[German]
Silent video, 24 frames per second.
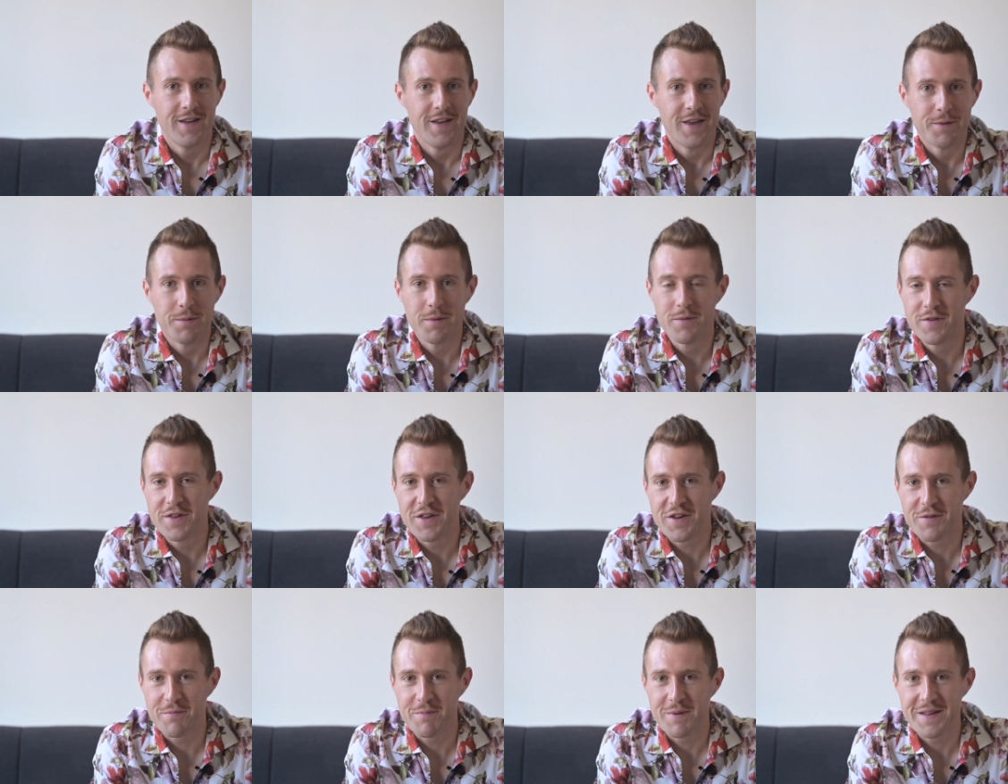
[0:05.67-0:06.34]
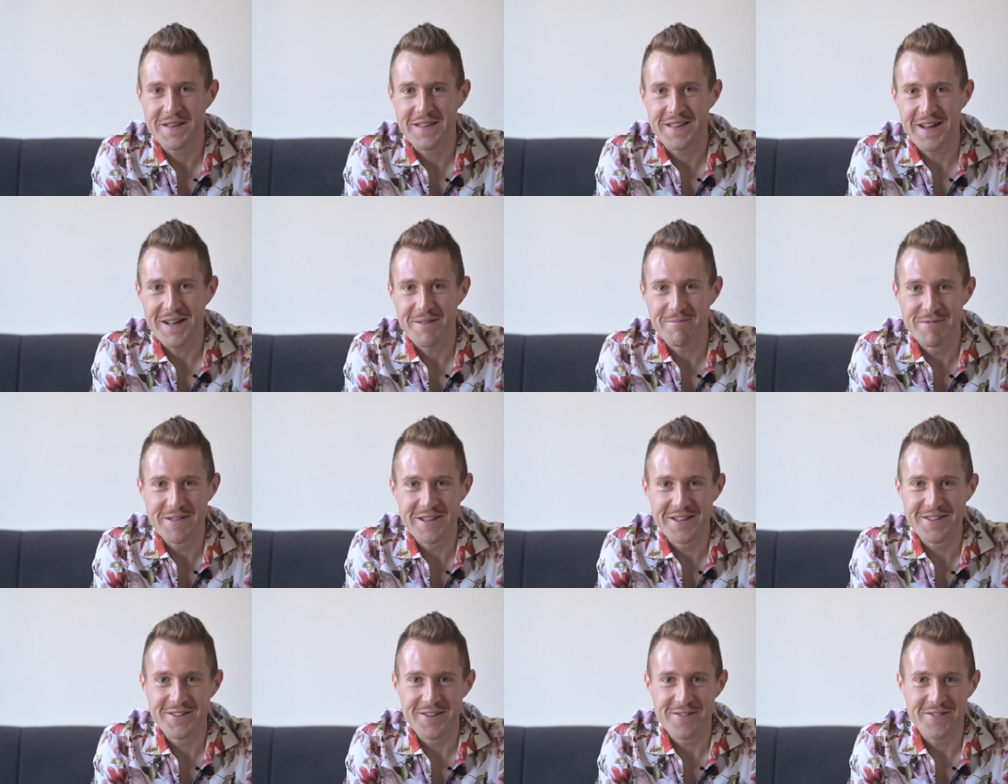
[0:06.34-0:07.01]
Ich bin wieder spät dran
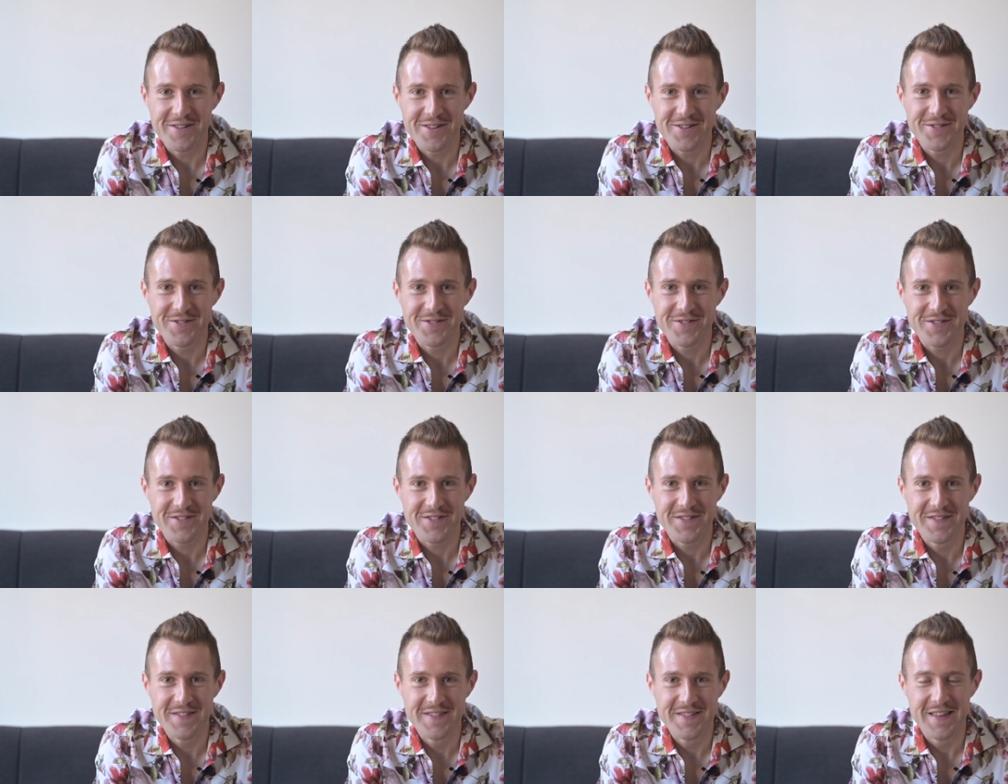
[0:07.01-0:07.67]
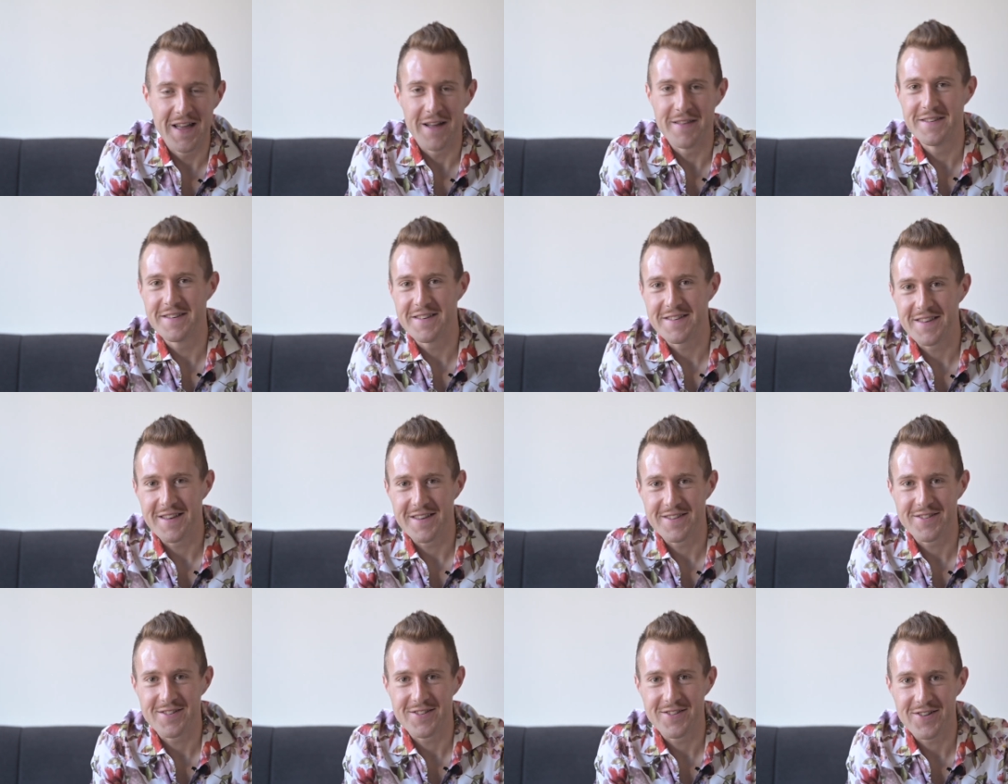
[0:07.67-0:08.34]
mit den Sommerdüften.
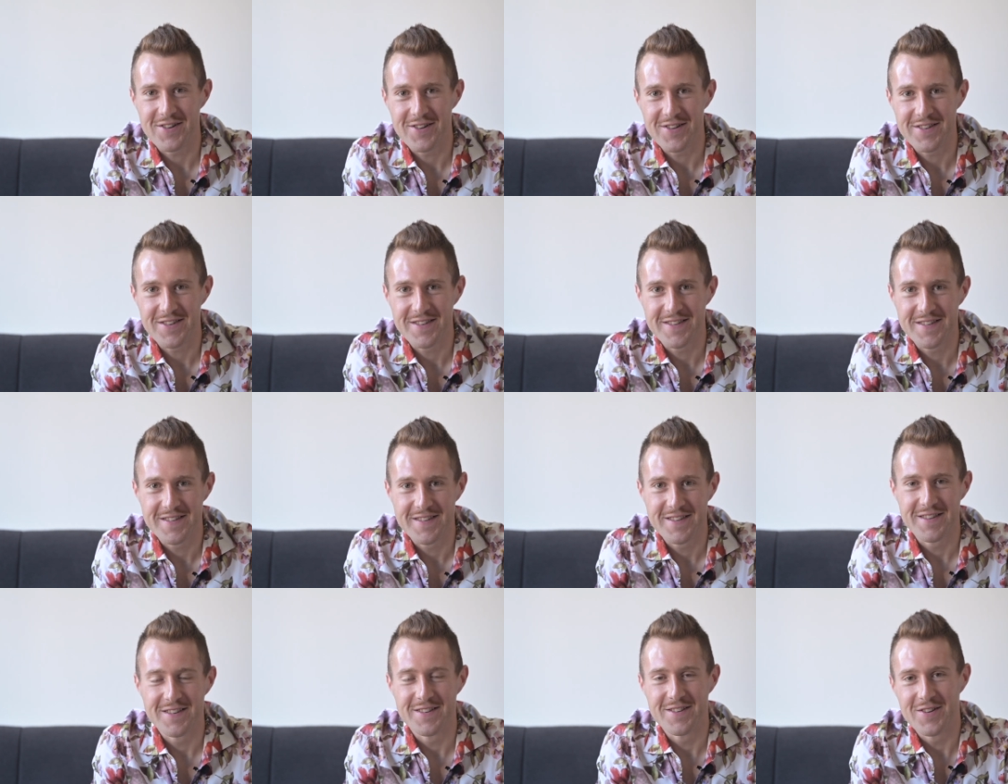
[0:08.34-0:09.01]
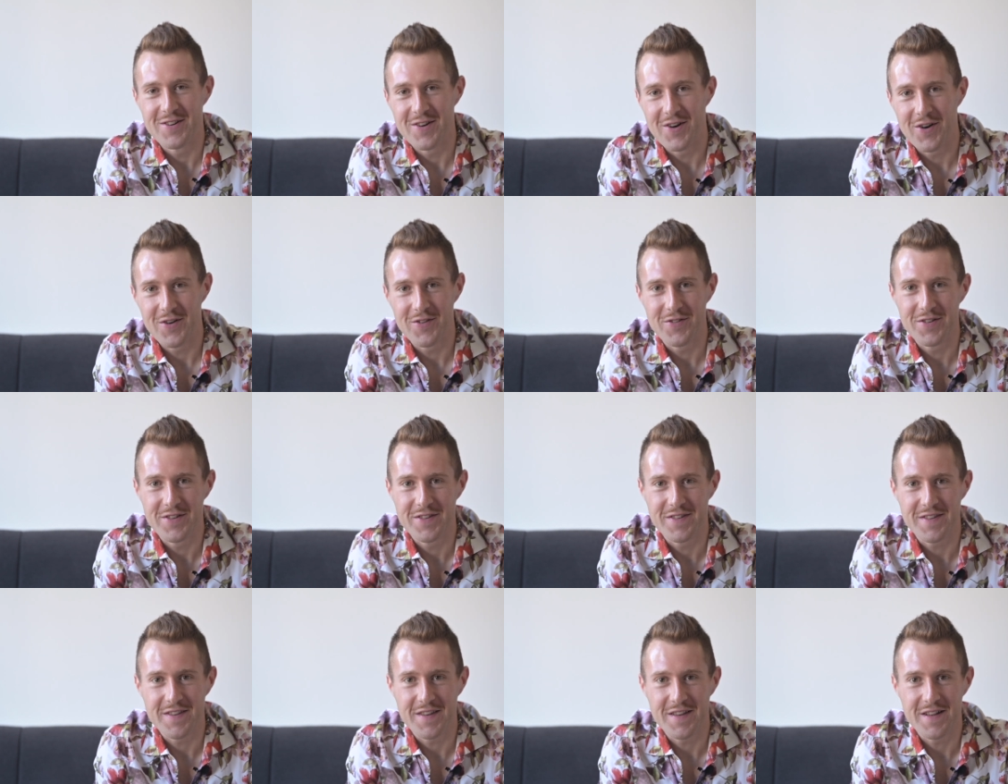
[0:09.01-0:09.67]
Nichtsdestotrotz,
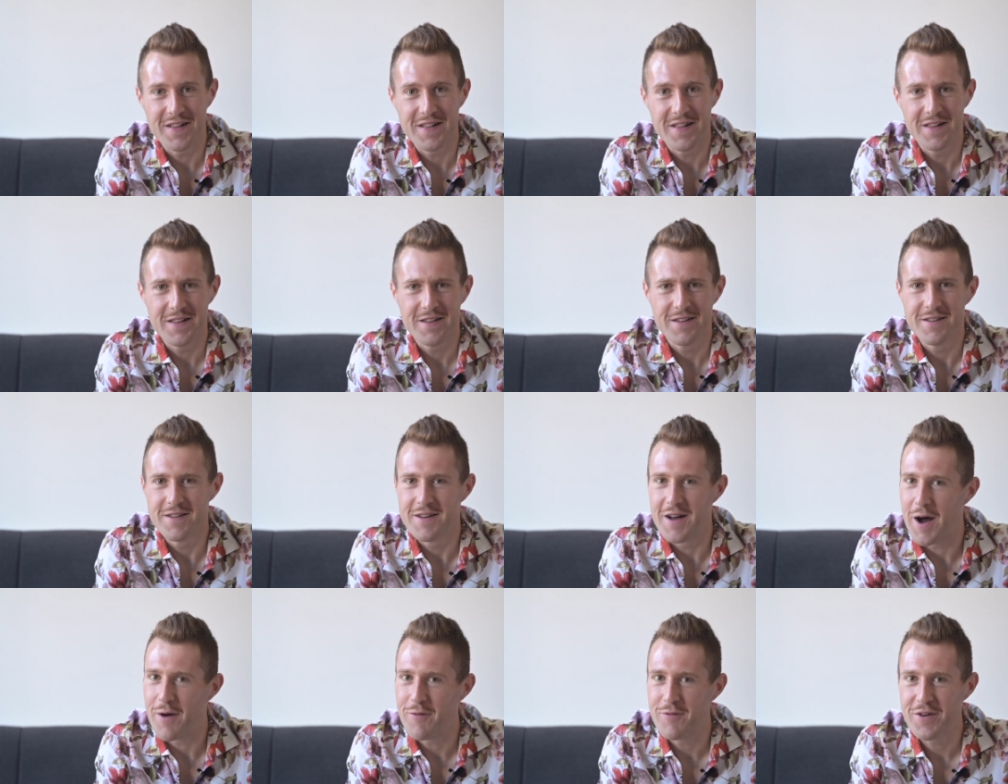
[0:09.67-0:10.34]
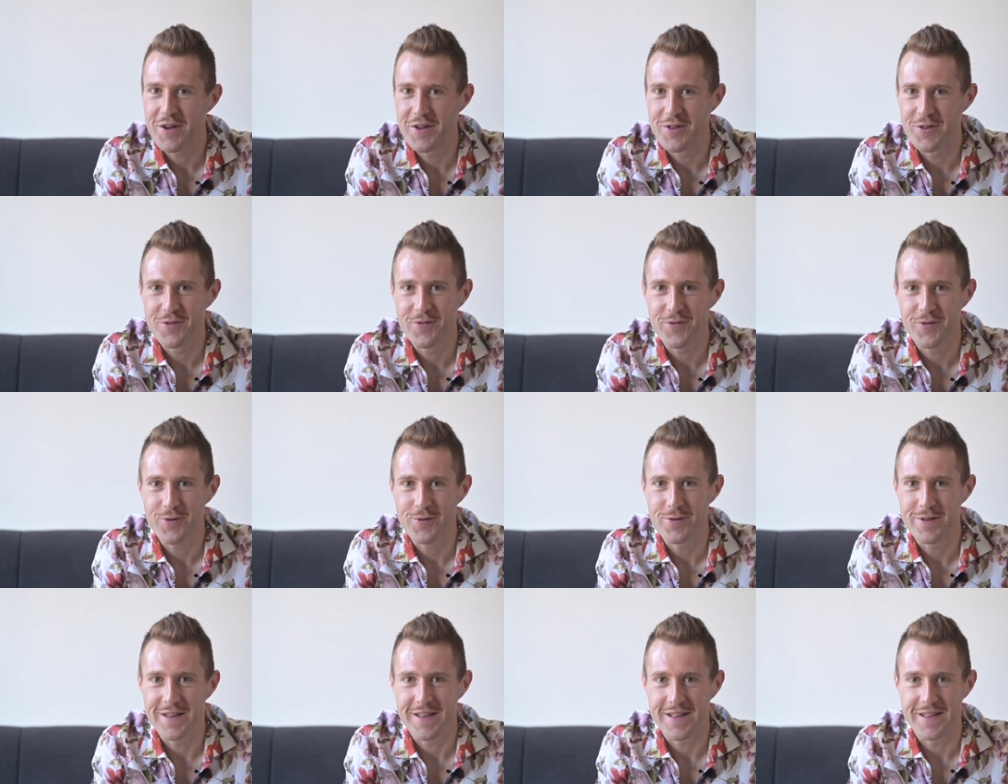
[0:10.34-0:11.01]
offiziell haben wir ja noch
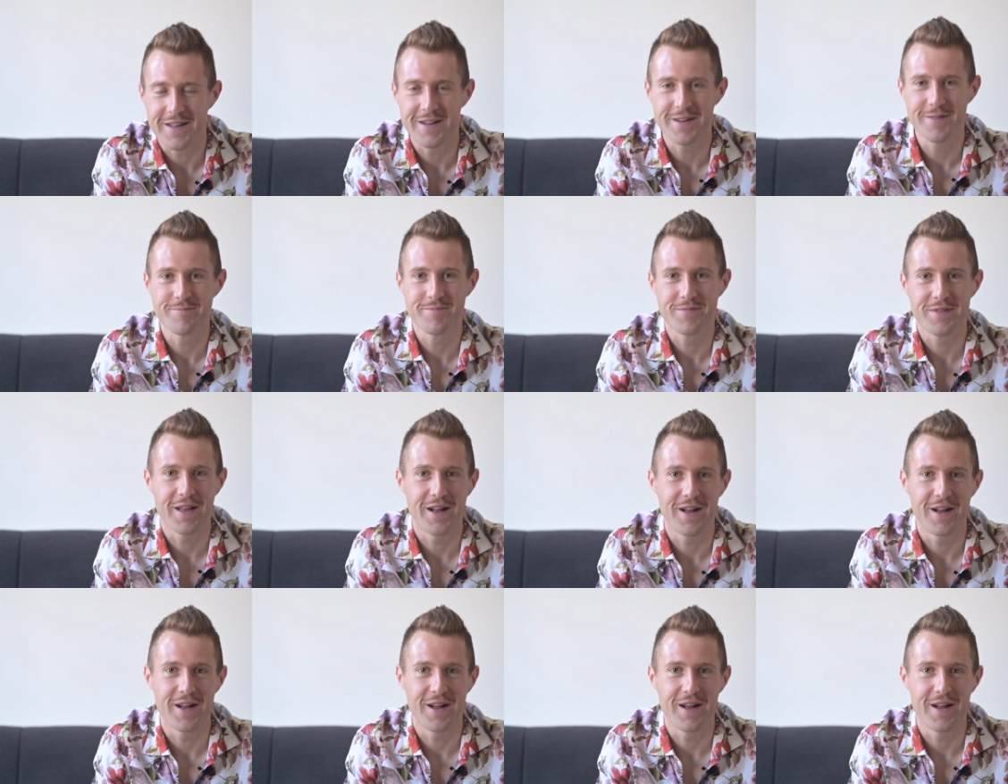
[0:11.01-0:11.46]
Frühling, ne?